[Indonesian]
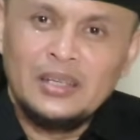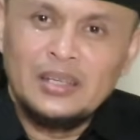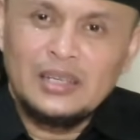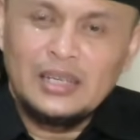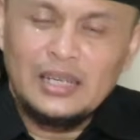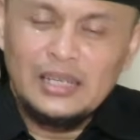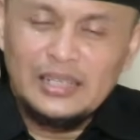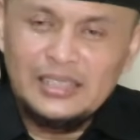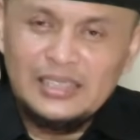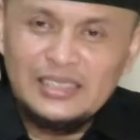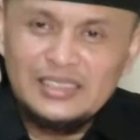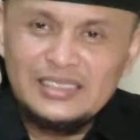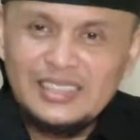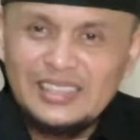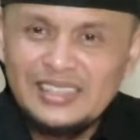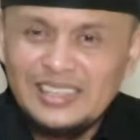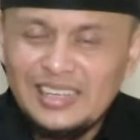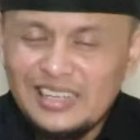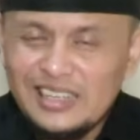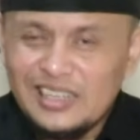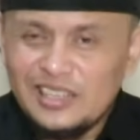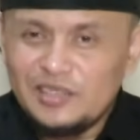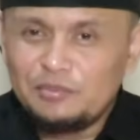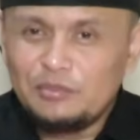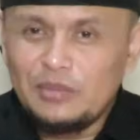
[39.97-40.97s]
Kali ini saya
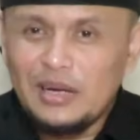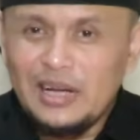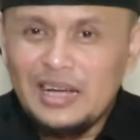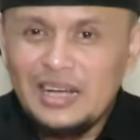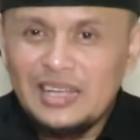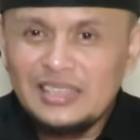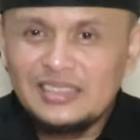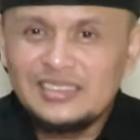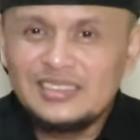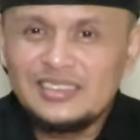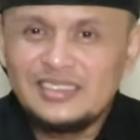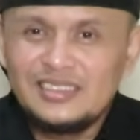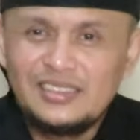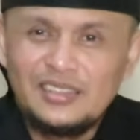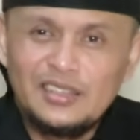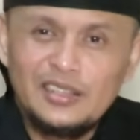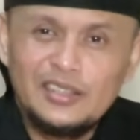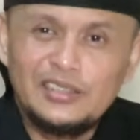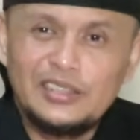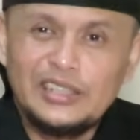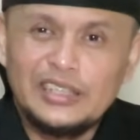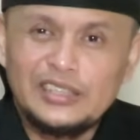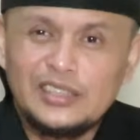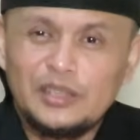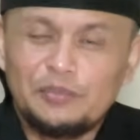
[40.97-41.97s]
akan bahas
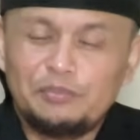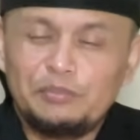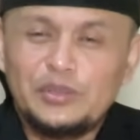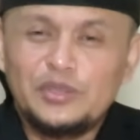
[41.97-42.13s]
DC